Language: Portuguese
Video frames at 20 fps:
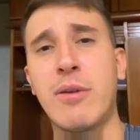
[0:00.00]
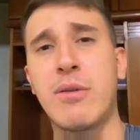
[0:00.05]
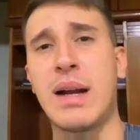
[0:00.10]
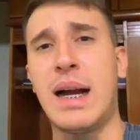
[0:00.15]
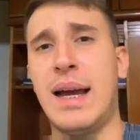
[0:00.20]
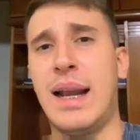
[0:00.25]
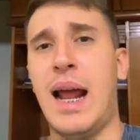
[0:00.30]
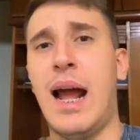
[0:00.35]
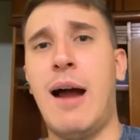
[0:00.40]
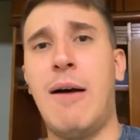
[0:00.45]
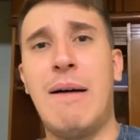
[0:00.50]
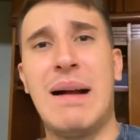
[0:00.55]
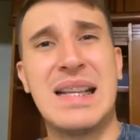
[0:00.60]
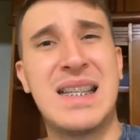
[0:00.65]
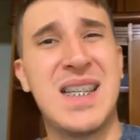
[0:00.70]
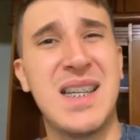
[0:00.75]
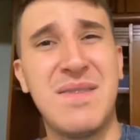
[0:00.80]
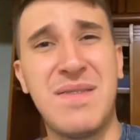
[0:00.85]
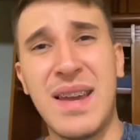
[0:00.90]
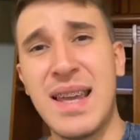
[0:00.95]
o canal,
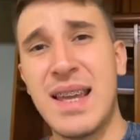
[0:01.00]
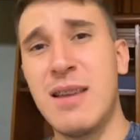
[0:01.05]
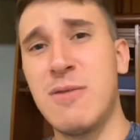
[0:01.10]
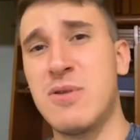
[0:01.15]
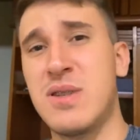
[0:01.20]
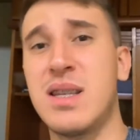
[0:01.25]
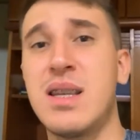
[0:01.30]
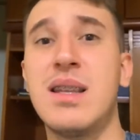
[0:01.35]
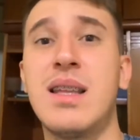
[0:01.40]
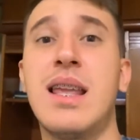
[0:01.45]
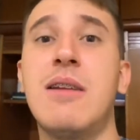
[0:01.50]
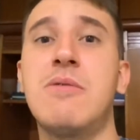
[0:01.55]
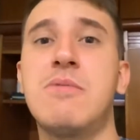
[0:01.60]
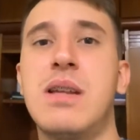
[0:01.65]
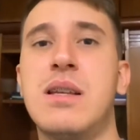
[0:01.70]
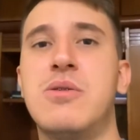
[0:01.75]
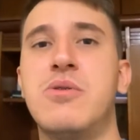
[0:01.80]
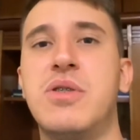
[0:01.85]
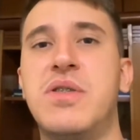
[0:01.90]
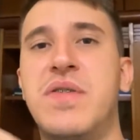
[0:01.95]
ativem aí o sininho
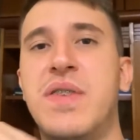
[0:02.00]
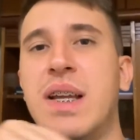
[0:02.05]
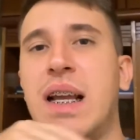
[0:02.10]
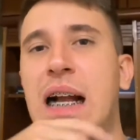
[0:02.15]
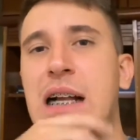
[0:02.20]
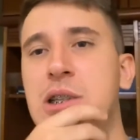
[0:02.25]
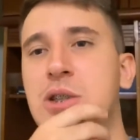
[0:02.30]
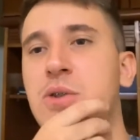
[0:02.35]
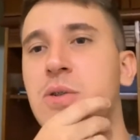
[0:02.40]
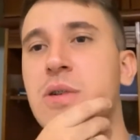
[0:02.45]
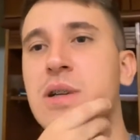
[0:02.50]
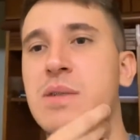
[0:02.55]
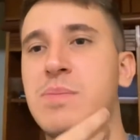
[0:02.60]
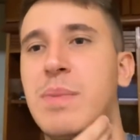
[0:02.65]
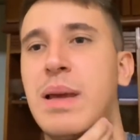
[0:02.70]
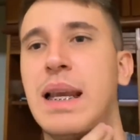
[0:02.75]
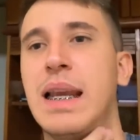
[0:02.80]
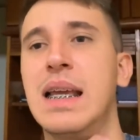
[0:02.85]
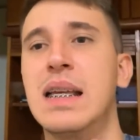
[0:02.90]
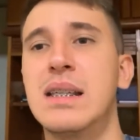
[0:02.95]
das notificações,
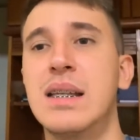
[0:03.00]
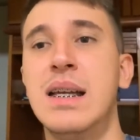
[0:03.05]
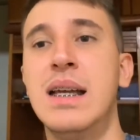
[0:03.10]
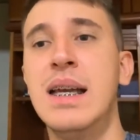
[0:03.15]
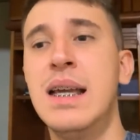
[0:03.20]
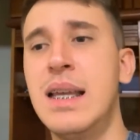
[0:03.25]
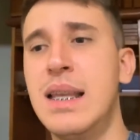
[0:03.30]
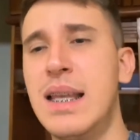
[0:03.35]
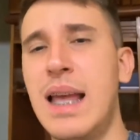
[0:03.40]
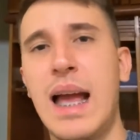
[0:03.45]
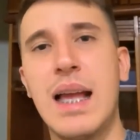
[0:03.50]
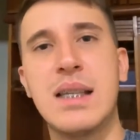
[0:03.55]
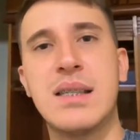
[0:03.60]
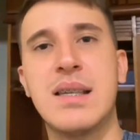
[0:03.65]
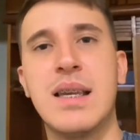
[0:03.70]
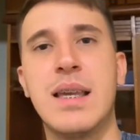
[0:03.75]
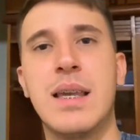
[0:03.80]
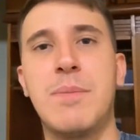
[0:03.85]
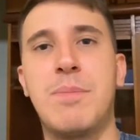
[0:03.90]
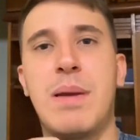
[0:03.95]
beleza? E é
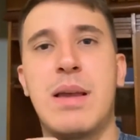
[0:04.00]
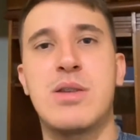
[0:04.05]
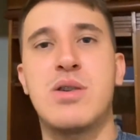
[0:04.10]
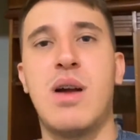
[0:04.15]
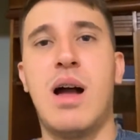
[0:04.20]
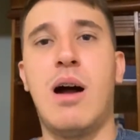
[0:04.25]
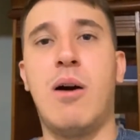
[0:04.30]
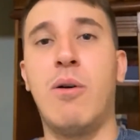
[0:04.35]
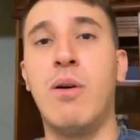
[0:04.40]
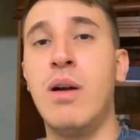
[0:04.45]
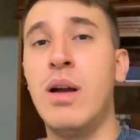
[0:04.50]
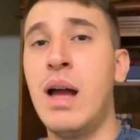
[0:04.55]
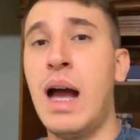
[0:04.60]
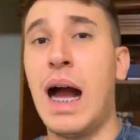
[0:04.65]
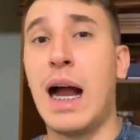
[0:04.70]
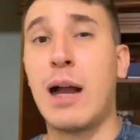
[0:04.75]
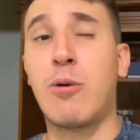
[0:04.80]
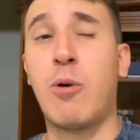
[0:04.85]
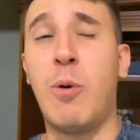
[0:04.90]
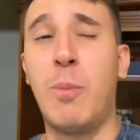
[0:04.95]
isso aí, pessoal.
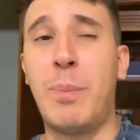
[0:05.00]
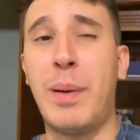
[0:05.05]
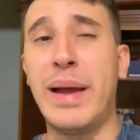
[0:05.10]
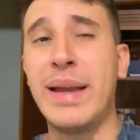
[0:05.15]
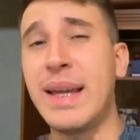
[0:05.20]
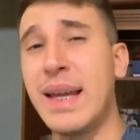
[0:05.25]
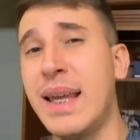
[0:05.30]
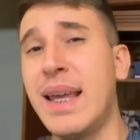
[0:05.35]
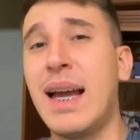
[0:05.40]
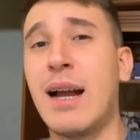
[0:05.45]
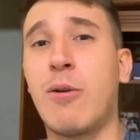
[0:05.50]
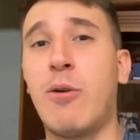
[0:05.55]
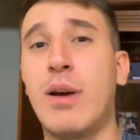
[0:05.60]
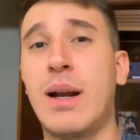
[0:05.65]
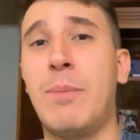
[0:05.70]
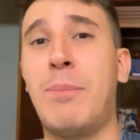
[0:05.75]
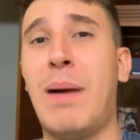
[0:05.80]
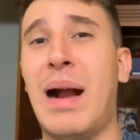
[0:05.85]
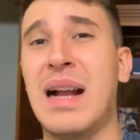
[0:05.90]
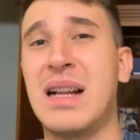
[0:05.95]
Acompanhe aí
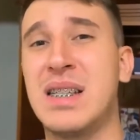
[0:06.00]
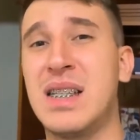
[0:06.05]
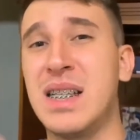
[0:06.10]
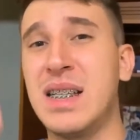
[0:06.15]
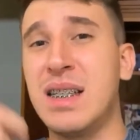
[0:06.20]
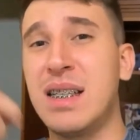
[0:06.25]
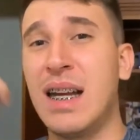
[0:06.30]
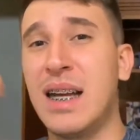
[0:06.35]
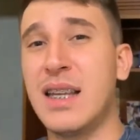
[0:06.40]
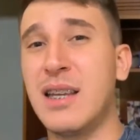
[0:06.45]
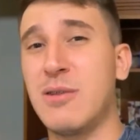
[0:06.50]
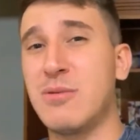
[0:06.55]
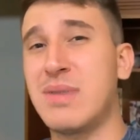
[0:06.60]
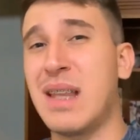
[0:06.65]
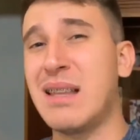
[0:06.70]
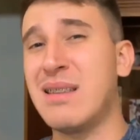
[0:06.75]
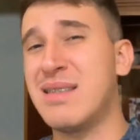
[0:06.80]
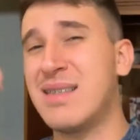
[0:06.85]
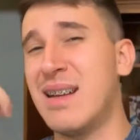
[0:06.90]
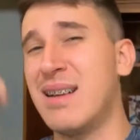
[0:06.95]
agora a partida e eu
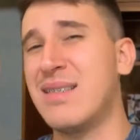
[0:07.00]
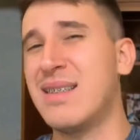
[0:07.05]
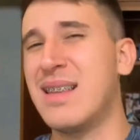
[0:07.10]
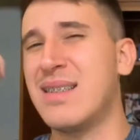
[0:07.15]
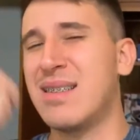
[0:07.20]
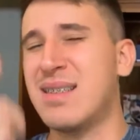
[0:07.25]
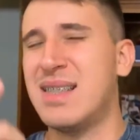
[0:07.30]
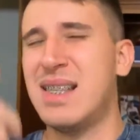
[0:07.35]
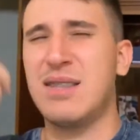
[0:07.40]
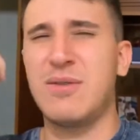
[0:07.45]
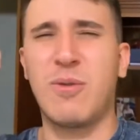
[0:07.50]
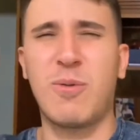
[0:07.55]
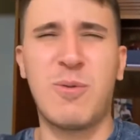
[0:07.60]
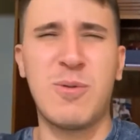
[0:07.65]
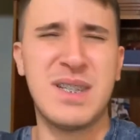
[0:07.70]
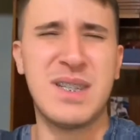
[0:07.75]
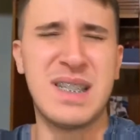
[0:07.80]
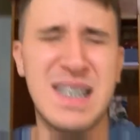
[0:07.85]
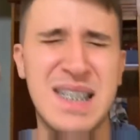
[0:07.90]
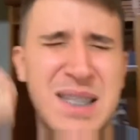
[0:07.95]
tenho certeza que vocês vão
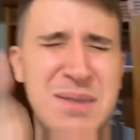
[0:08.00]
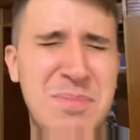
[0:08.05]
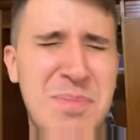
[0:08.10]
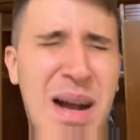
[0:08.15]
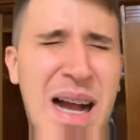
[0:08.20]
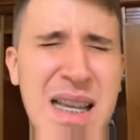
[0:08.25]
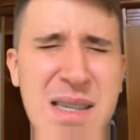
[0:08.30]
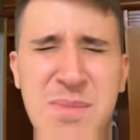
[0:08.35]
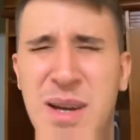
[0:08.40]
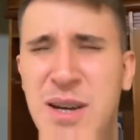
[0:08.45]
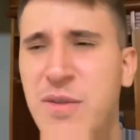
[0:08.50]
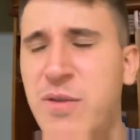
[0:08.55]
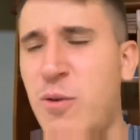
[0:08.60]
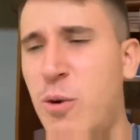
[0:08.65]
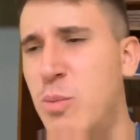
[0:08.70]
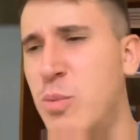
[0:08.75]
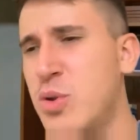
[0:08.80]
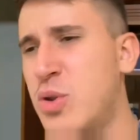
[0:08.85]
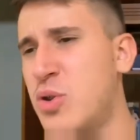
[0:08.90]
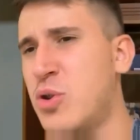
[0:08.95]
curtir demais, mano.
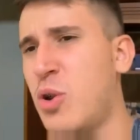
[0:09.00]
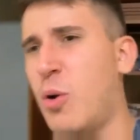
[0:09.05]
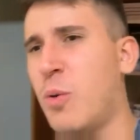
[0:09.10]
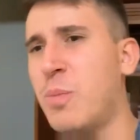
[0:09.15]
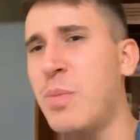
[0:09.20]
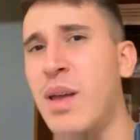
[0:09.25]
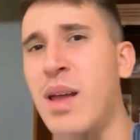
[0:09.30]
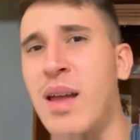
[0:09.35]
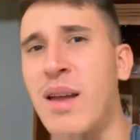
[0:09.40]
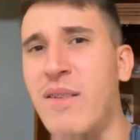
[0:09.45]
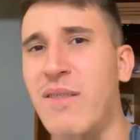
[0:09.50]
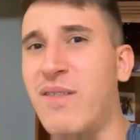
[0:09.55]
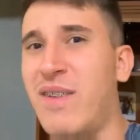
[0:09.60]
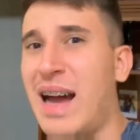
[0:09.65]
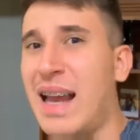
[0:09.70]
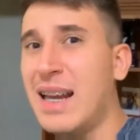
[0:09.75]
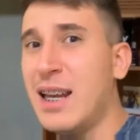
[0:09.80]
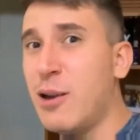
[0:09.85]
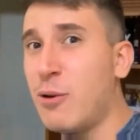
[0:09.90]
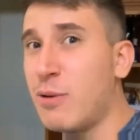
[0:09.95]
Ficou muito top.
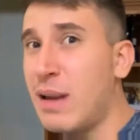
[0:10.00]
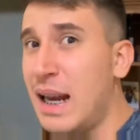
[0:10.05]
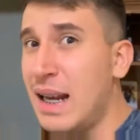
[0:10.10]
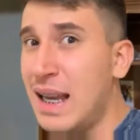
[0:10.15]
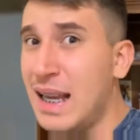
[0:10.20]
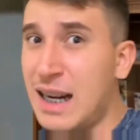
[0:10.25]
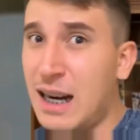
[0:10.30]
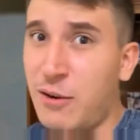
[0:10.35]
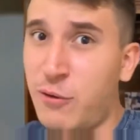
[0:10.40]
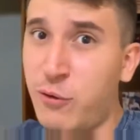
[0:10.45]
Valeu, galera.